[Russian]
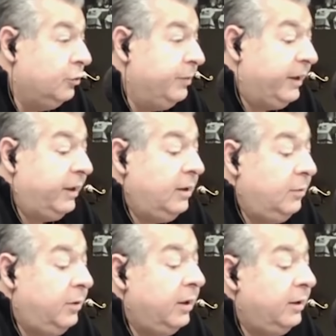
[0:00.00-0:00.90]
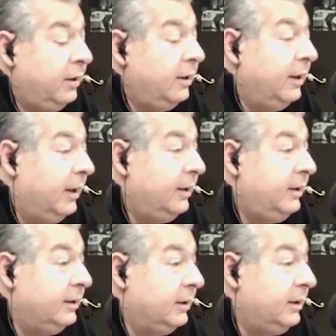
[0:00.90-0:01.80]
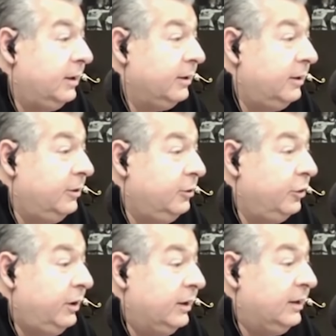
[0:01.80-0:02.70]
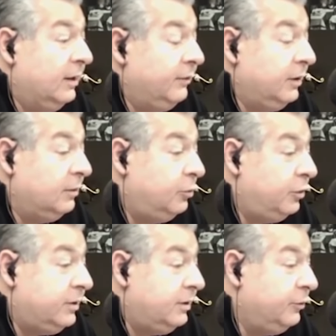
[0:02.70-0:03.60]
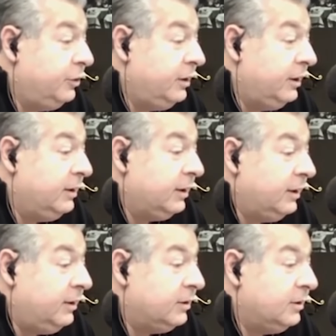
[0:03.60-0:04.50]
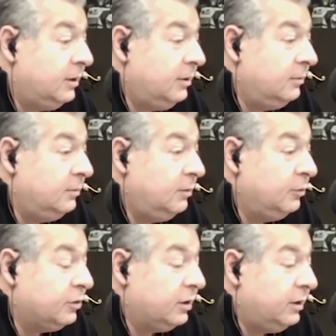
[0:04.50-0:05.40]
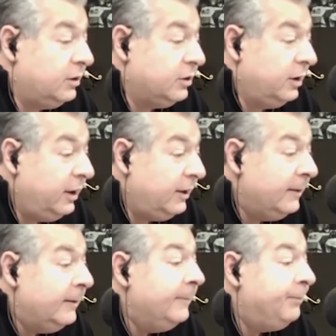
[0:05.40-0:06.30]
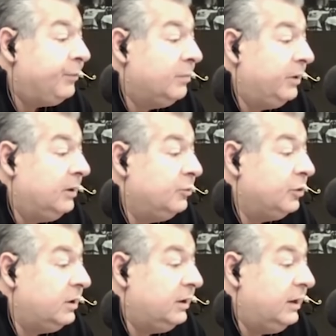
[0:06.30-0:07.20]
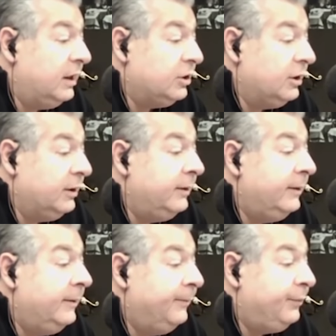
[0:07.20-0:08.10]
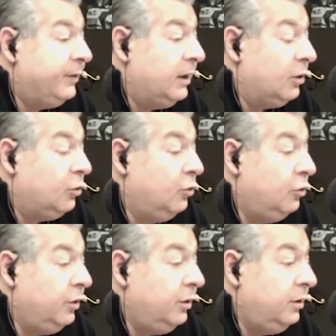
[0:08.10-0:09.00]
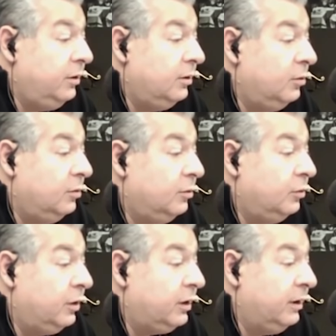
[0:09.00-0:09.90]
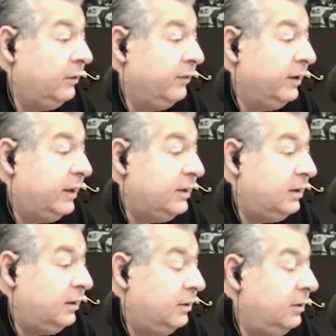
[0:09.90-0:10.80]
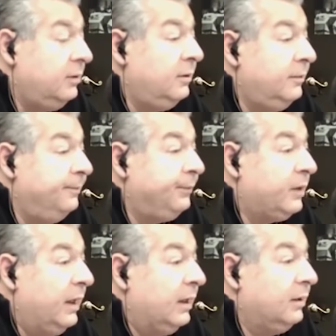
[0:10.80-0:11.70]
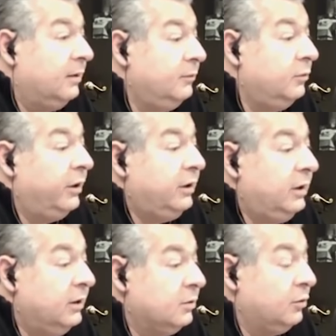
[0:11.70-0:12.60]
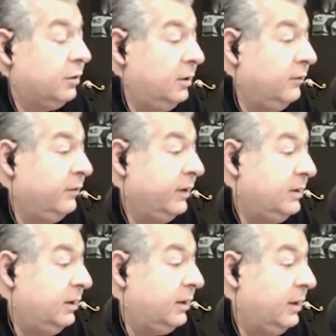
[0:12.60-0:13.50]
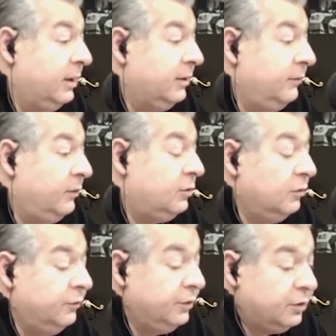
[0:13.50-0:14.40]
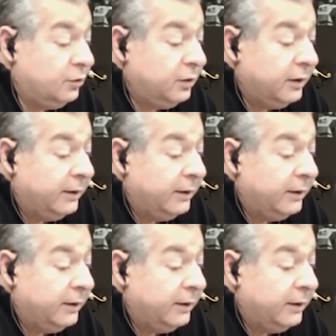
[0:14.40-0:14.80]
По крайней мере, они это делали до недавних пор. Сегодня это, конечно, не, немножко тяжелее, потому что даже такой орган власти, как, ну, один из органов власти, как Верховный суд,